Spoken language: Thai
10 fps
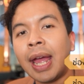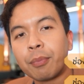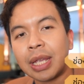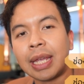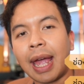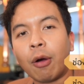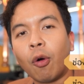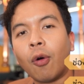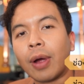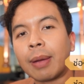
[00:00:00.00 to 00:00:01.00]
M E L
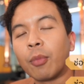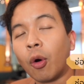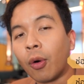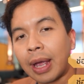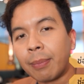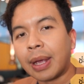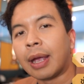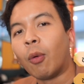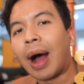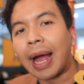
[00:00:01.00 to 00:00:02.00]
O M O M A
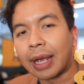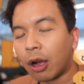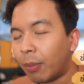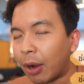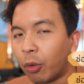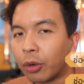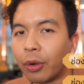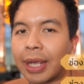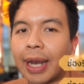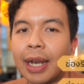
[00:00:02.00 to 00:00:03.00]
Y เข้ามาพูด
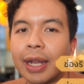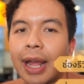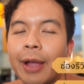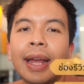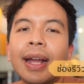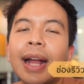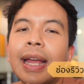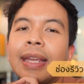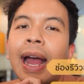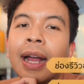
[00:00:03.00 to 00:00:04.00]
คุยกันได้เลยนะฮะและถ้าใคร
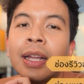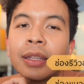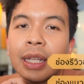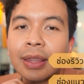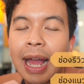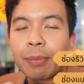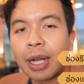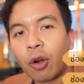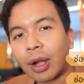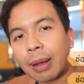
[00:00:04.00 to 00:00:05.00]
อยากติดตาม
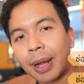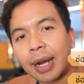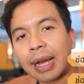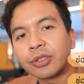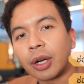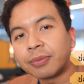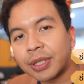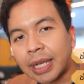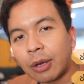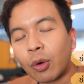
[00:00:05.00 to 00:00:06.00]
เรื่องของการพัฒนาซอฟต์
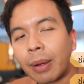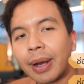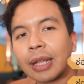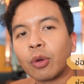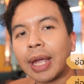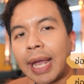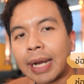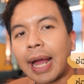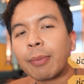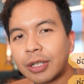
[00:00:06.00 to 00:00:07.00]
สกิลการพัฒนาตัวเอง
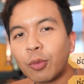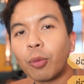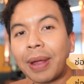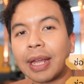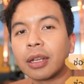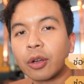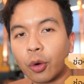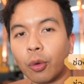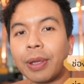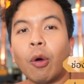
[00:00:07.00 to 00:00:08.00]
นะฮะเฟซบุ๊กเพจค
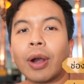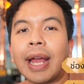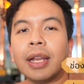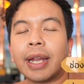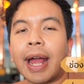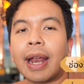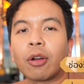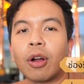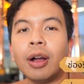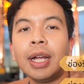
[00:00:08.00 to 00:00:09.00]
รูพี่โอได้เลยนะฮะ
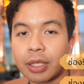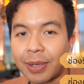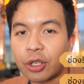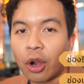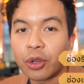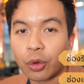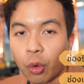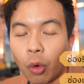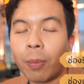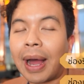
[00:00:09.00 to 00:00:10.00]
แล้วก็หรือจะเป็นช่อง
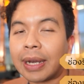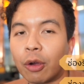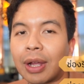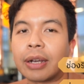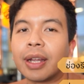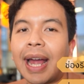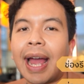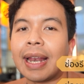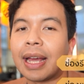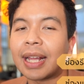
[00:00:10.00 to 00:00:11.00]
YouTube อันเดียวกันก็
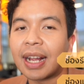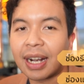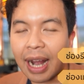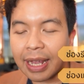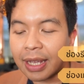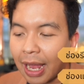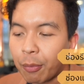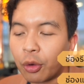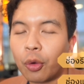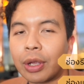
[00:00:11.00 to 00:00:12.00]
ได้ แล้วถ้าใครอยาก
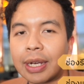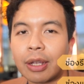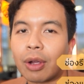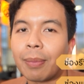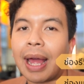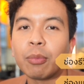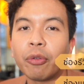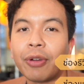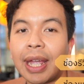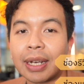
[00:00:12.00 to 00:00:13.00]
พูดคุยกันเกี่ยวกับร้านบุ
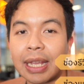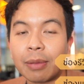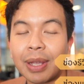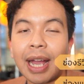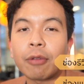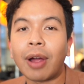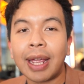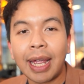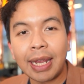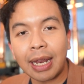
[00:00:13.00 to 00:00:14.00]
ฟเฟ่ทิ้งพิกัดไว้
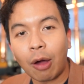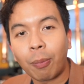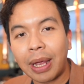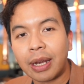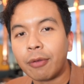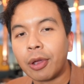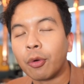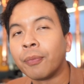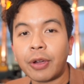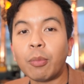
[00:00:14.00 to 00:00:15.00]
ให้เราไปรีวิิว
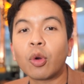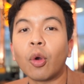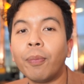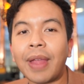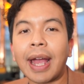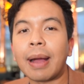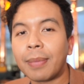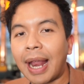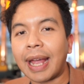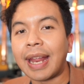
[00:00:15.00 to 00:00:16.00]
Facebook Group นะครับ
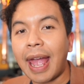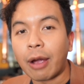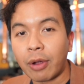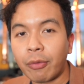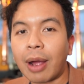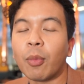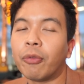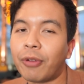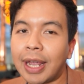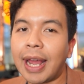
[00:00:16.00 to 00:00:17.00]
ไลน์แทงเวนวักบุ
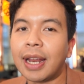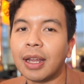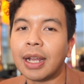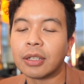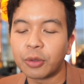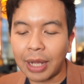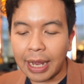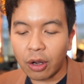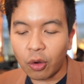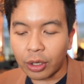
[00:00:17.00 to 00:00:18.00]
ฟเฟ่ได้เลยแล้วสุดท้า
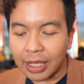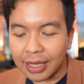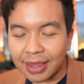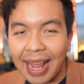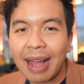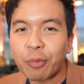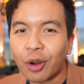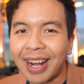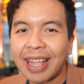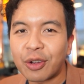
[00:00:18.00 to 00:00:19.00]
ยก็กดติดตามก
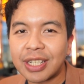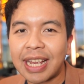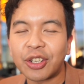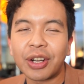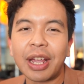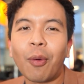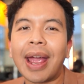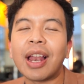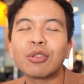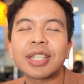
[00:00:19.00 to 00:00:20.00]
ดไลค์ กดแชร์ช่องนี้เอา
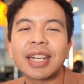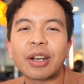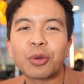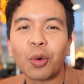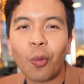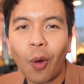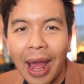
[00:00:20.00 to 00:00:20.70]
ไว้ แล้วเจอกันทุกๆ